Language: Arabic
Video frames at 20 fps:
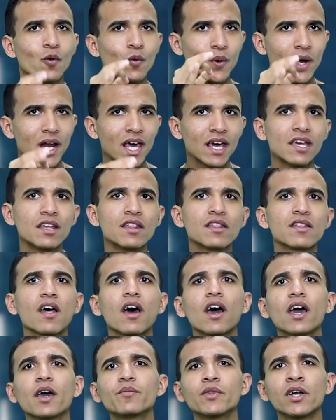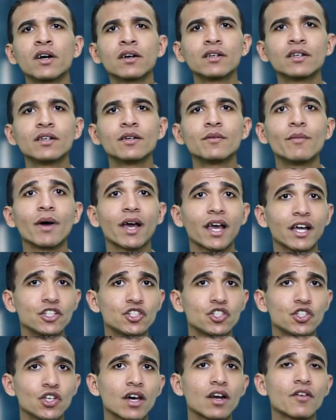ولكن صاحبنا ما
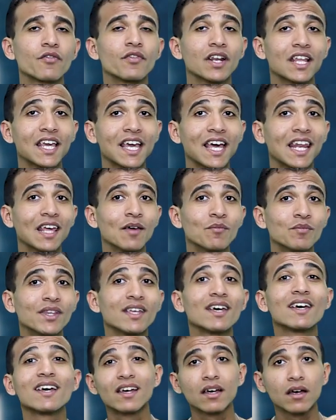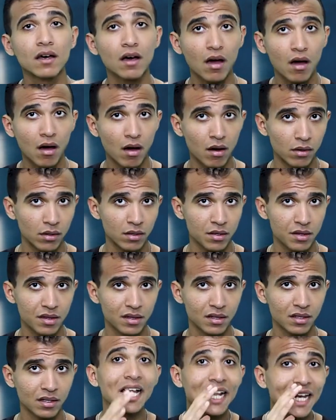كانش يعرف الكلام ده خالص
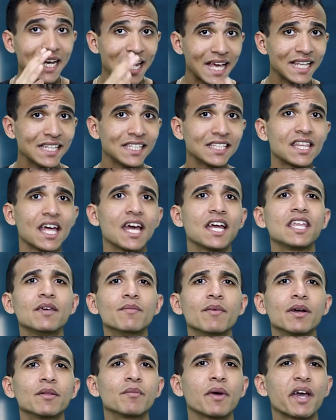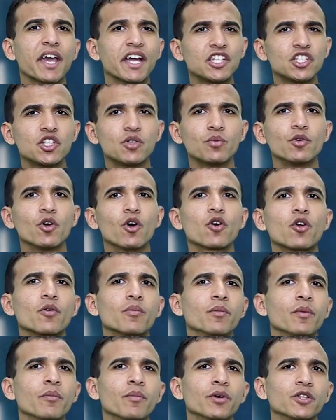لأن تقريبا ما كانش بيخرج
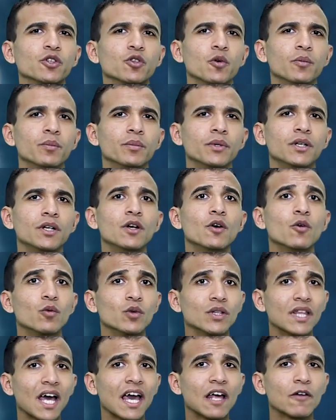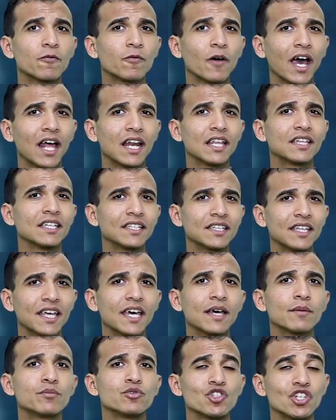من بيتهم ودخل في حالة
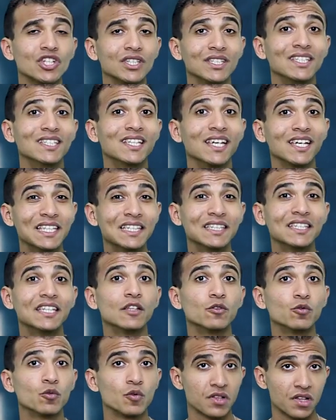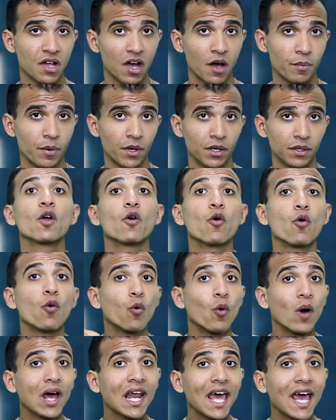اكتئاب شديدة جدا وصعبة
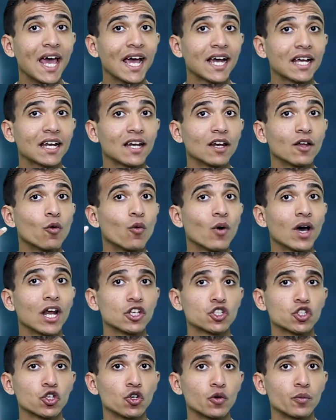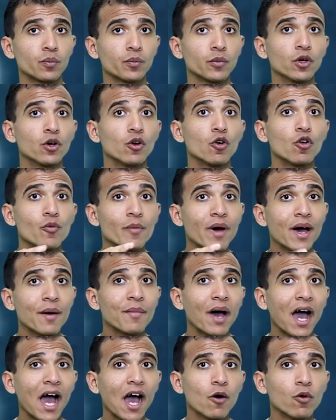ولا أكل ولا شرب
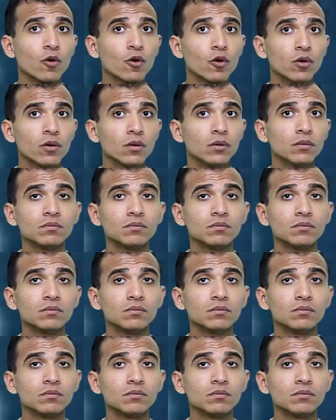ومهما حاولوا